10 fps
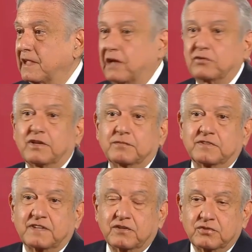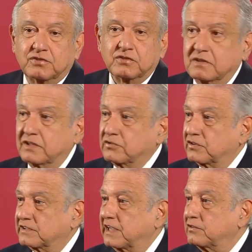a los adversarios
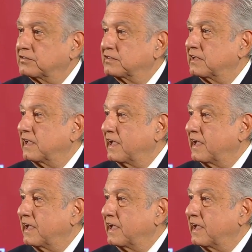exhortarlos